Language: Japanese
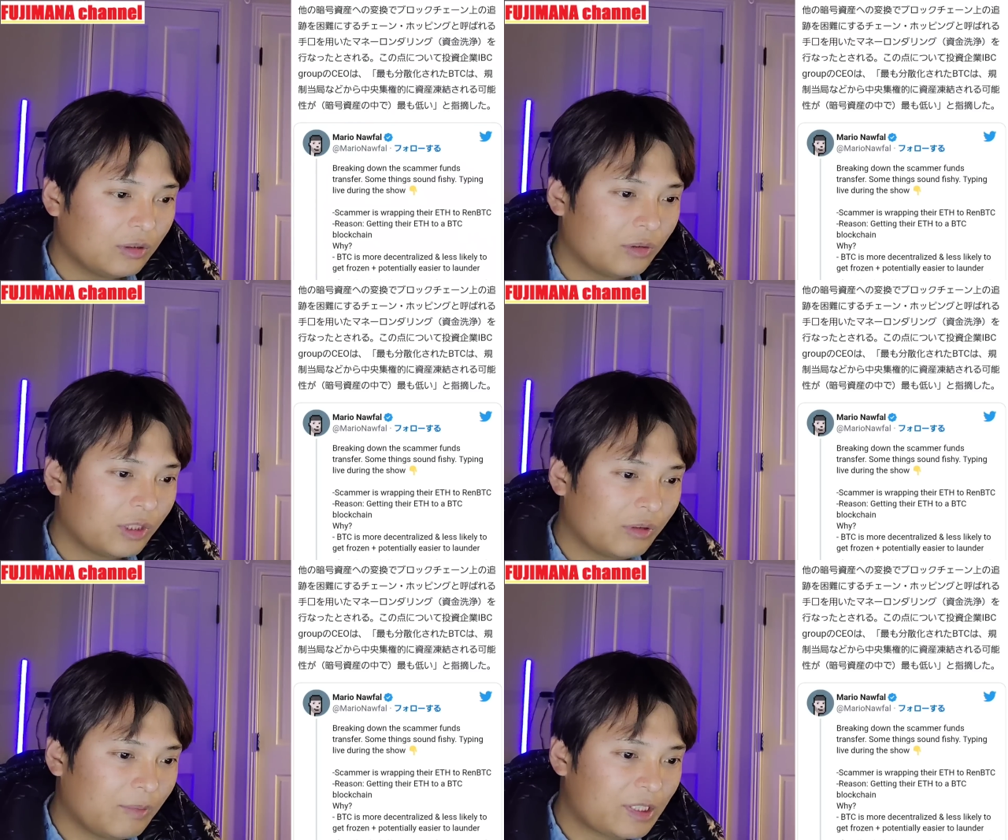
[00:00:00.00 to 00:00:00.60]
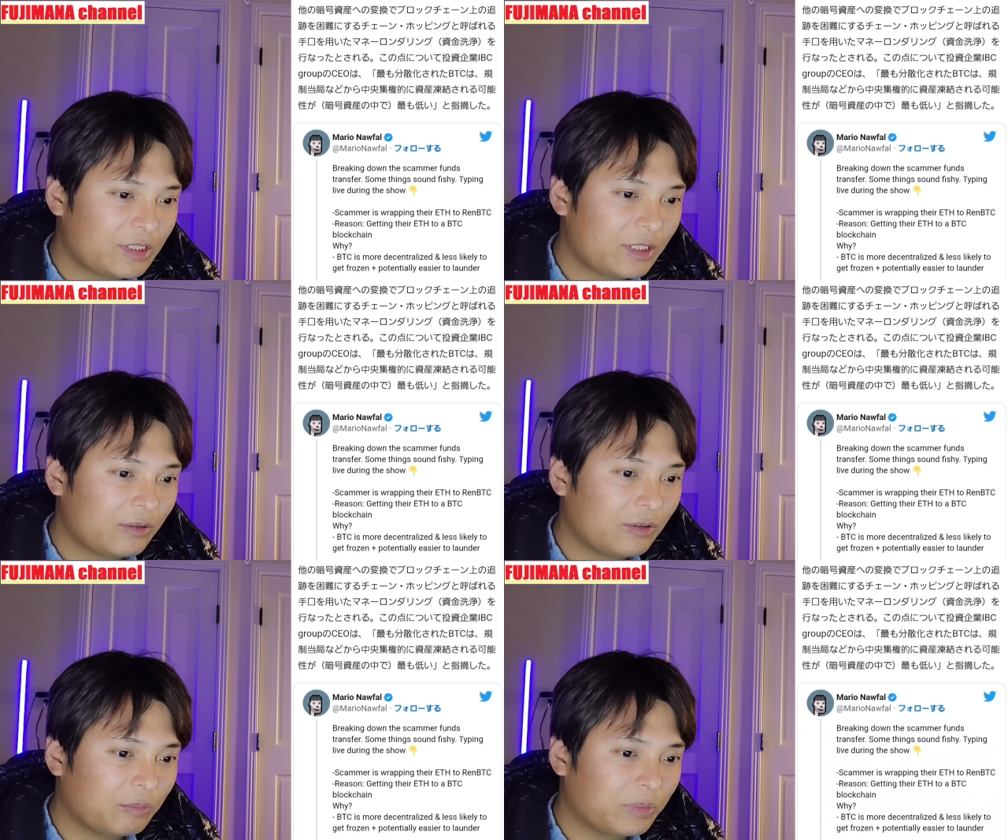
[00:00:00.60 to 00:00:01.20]
これはまあ
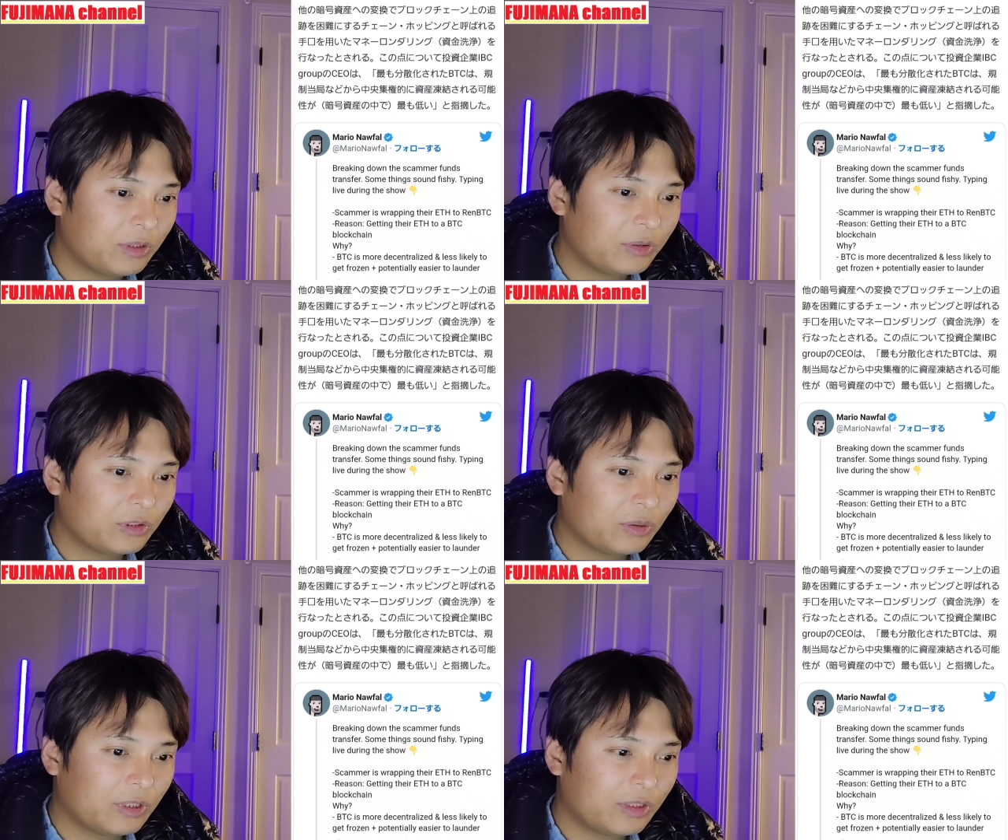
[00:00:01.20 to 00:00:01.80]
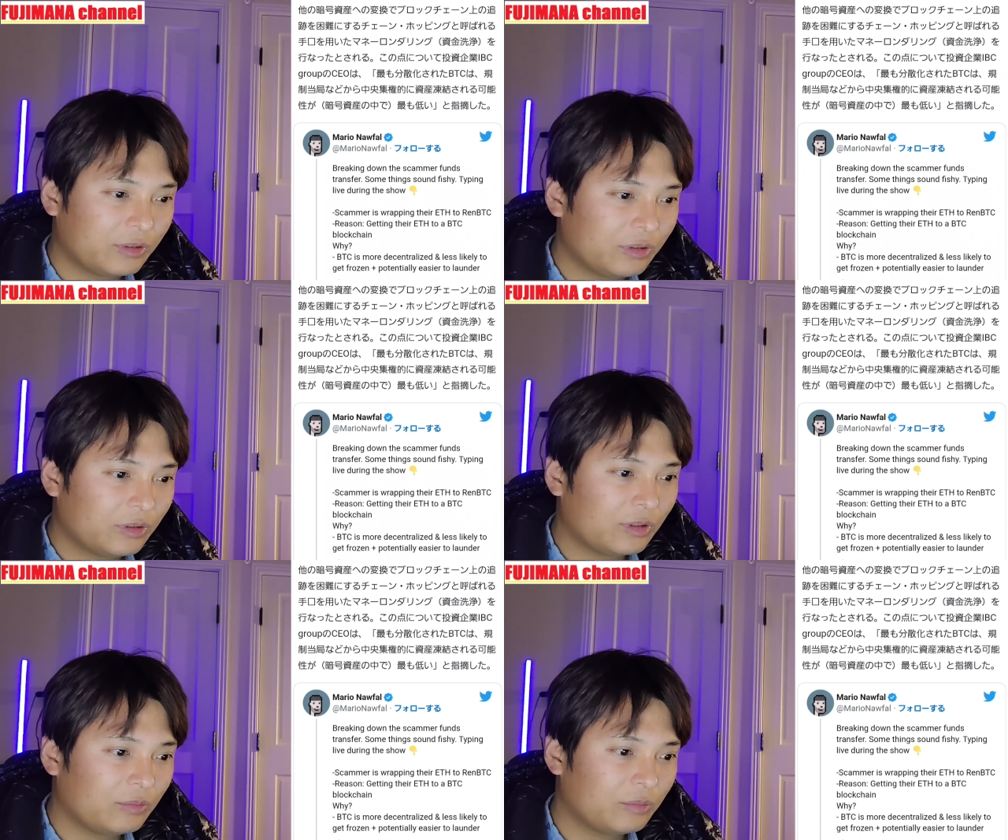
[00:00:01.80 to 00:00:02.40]
チェーンホッピングと呼ばれ
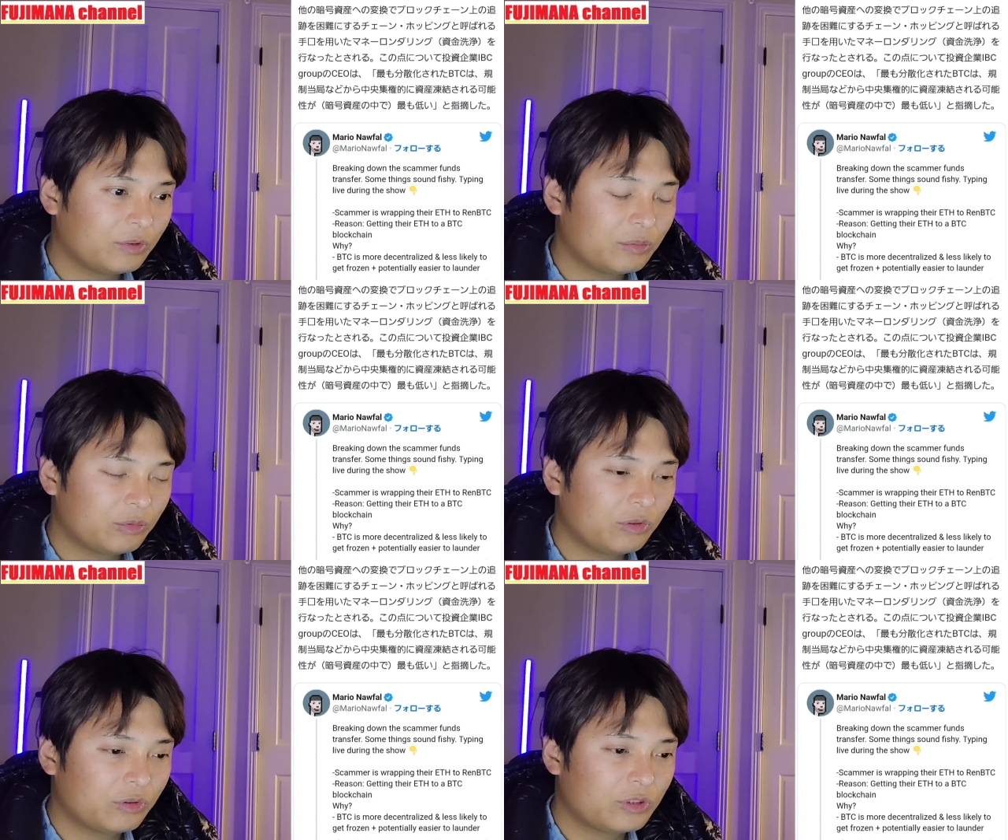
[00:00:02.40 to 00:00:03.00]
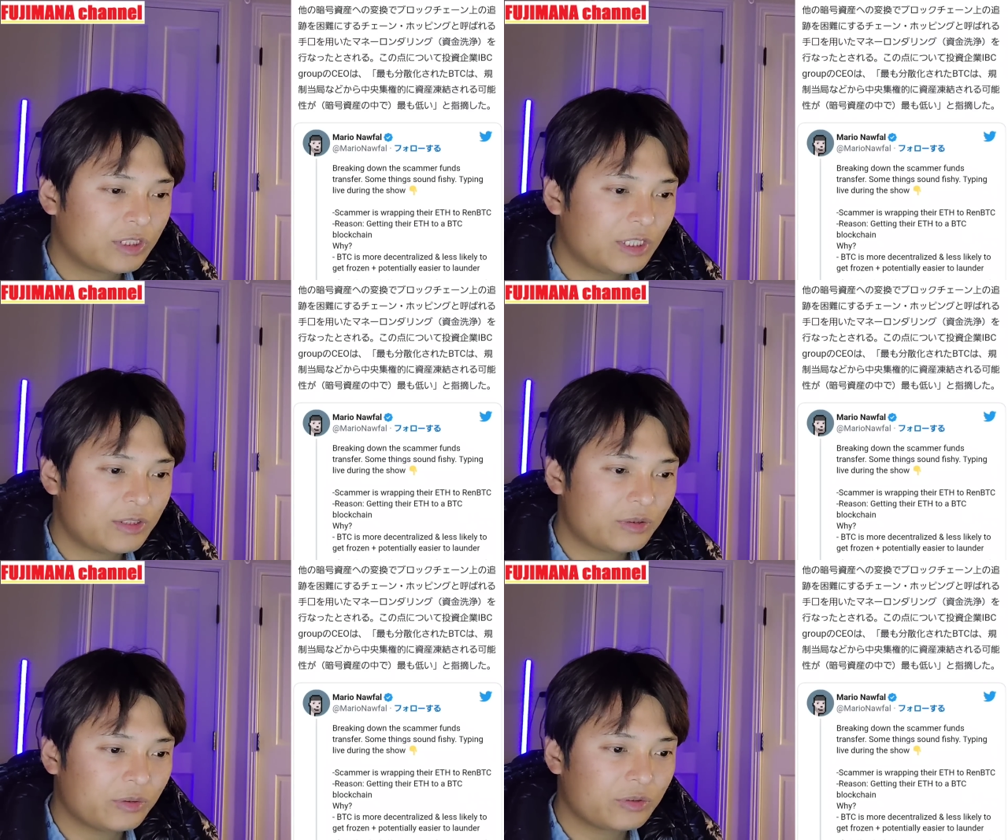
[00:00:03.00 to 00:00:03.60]
る
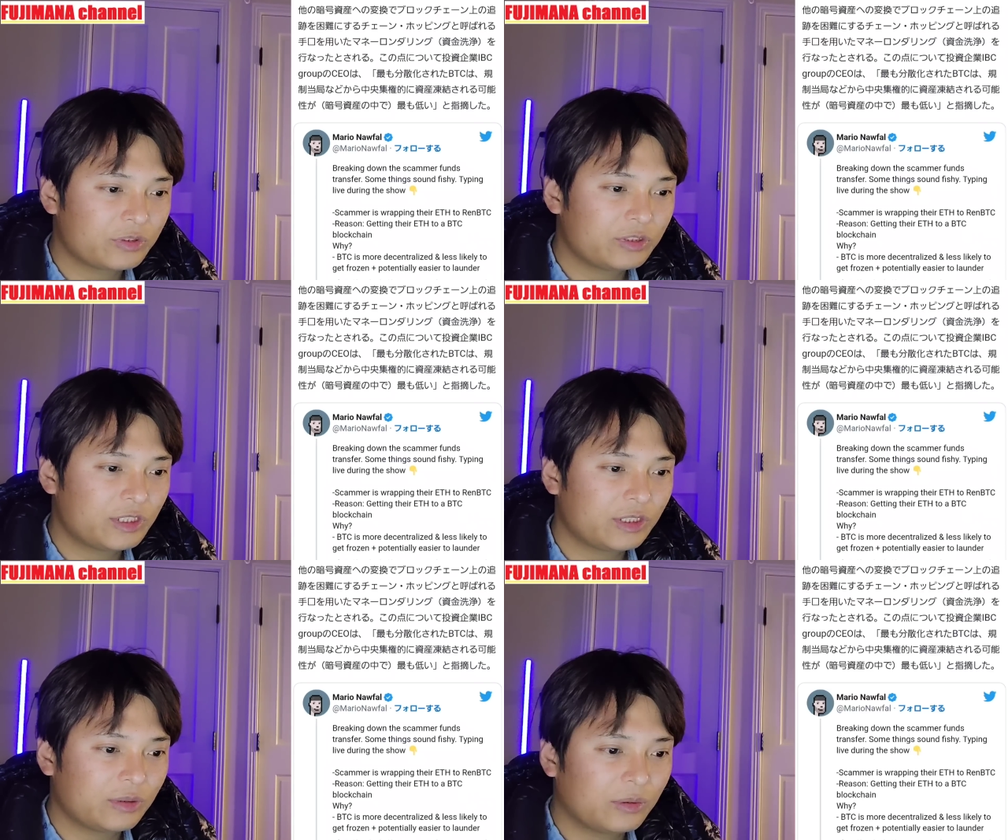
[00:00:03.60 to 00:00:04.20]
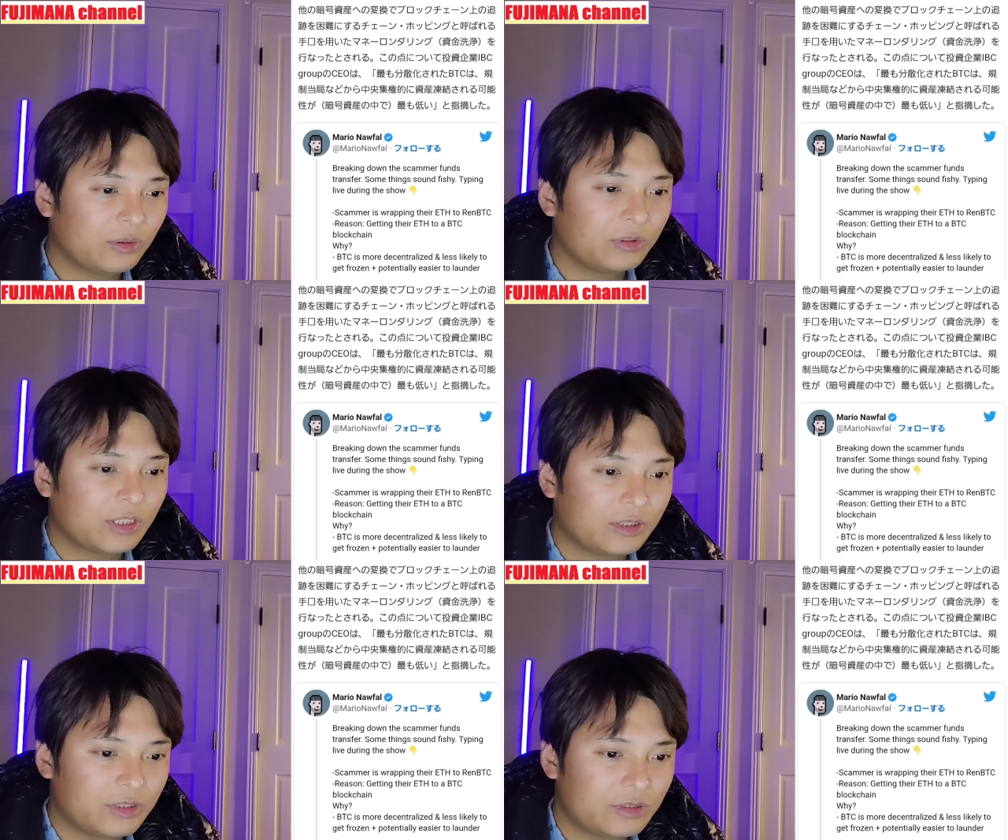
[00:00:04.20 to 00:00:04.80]
ブロックチェーン上の追跡を困
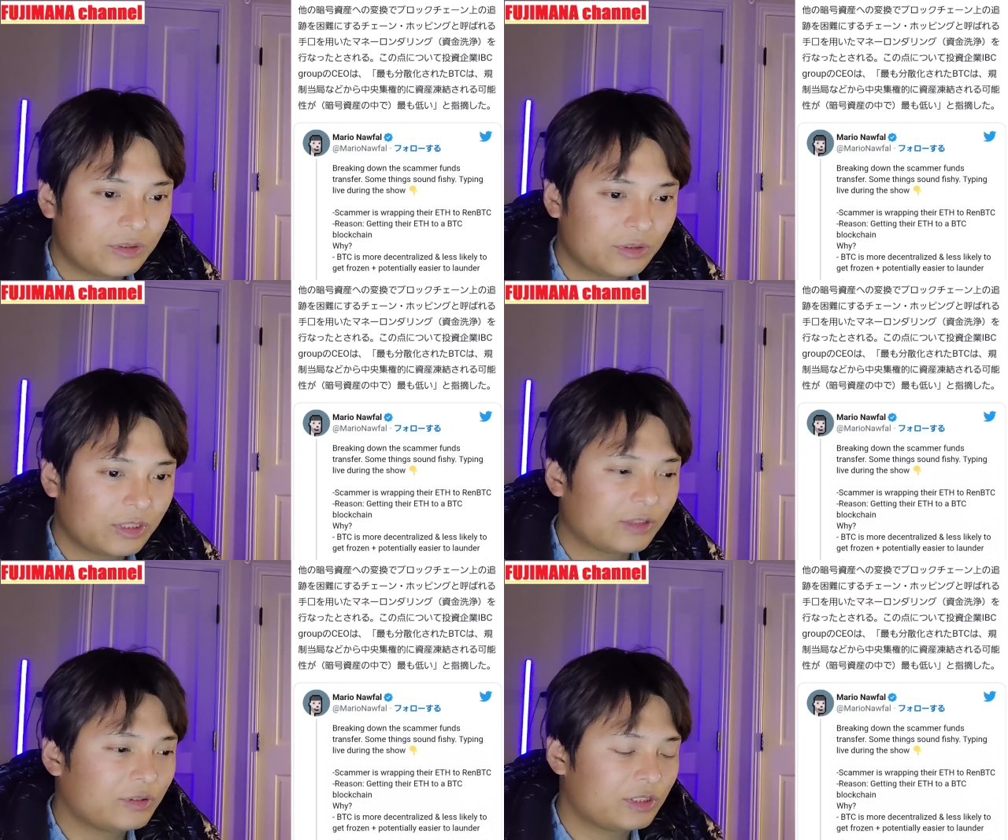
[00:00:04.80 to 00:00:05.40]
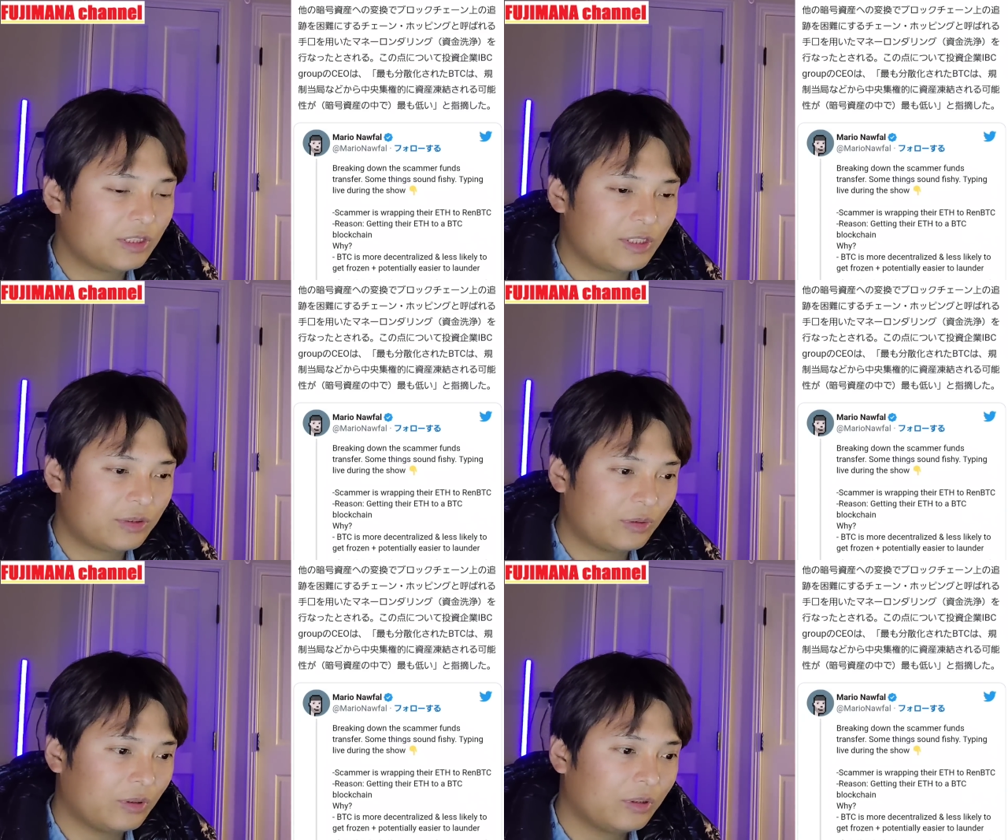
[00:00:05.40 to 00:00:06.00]
難にする手口で
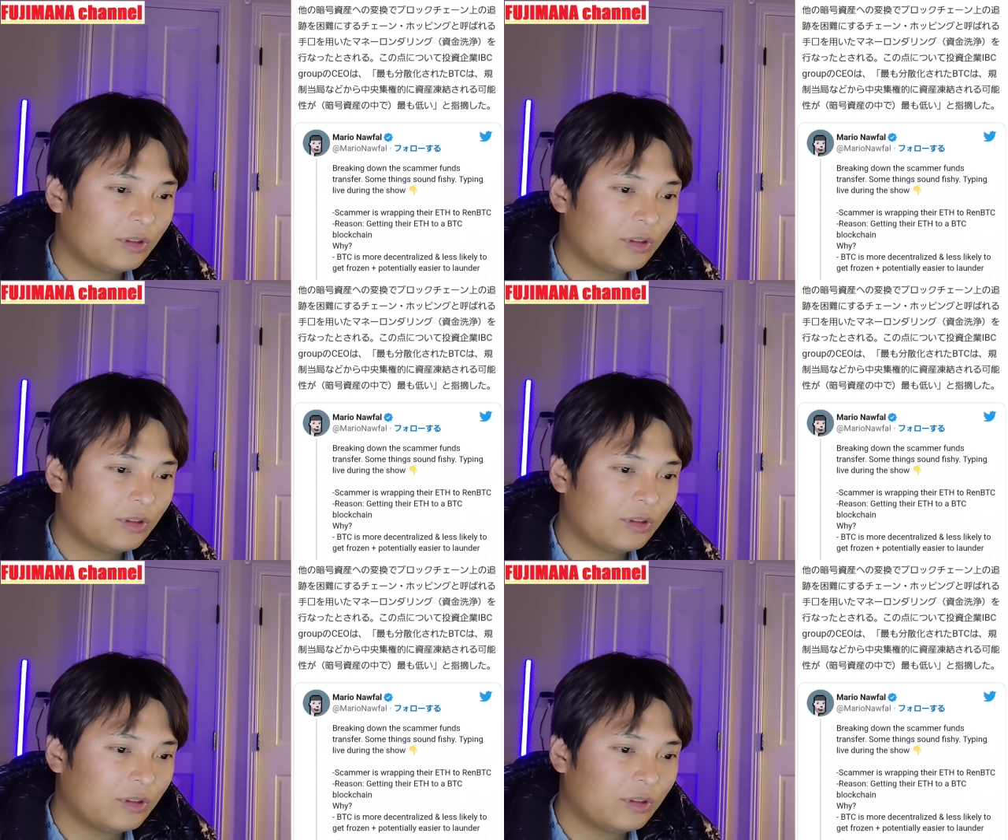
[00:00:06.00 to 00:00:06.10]
すと。